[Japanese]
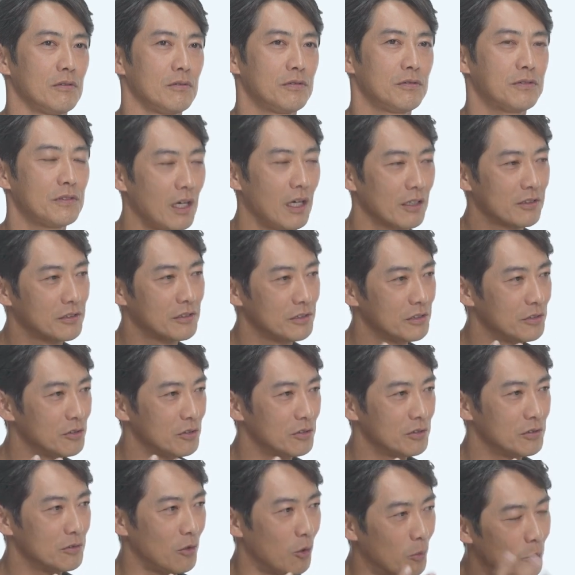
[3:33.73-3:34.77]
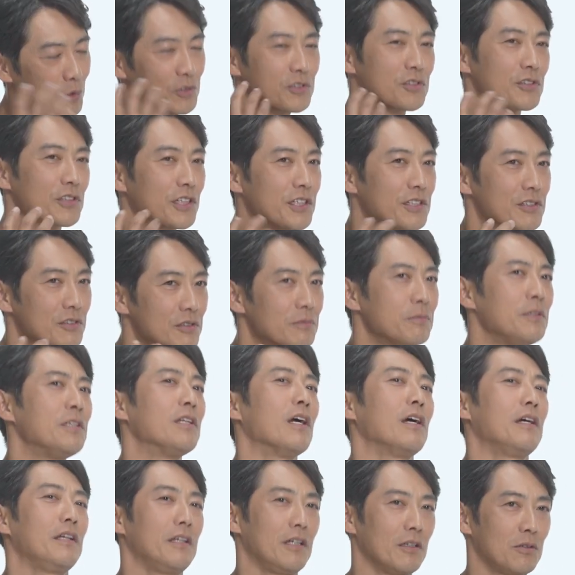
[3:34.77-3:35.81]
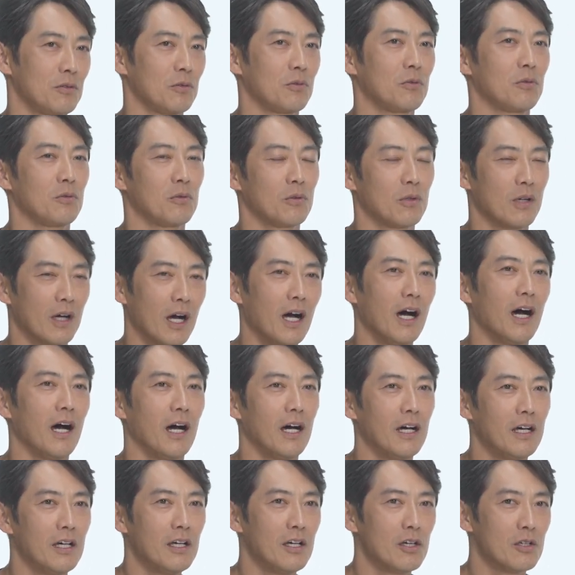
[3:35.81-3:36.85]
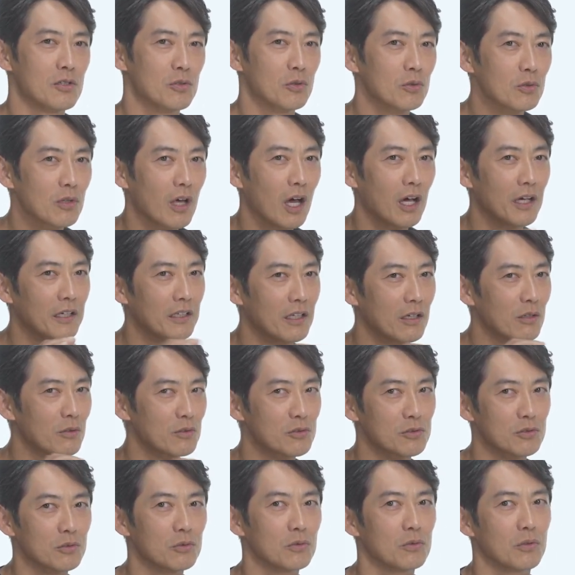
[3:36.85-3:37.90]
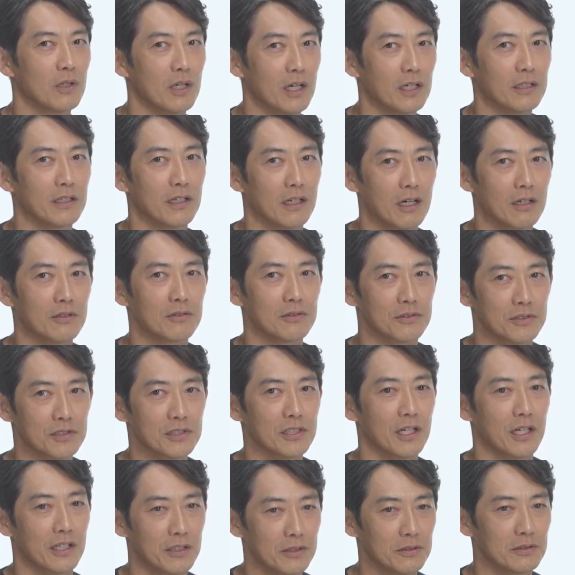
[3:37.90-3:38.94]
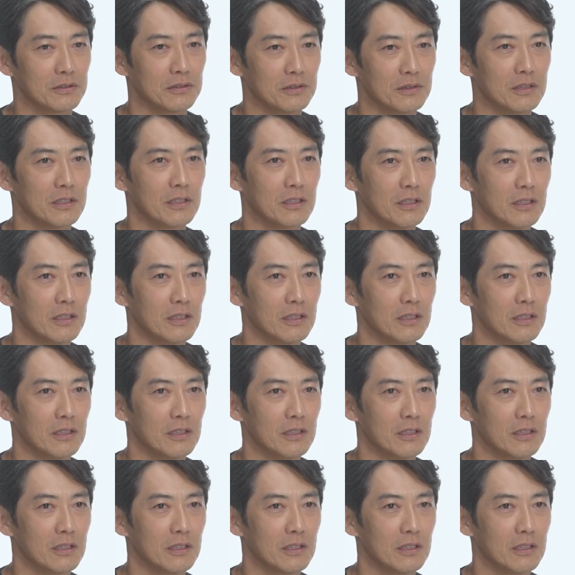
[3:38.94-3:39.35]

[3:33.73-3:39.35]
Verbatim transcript: 深く重すぎずみたいなところがちょうど間の層が長く使える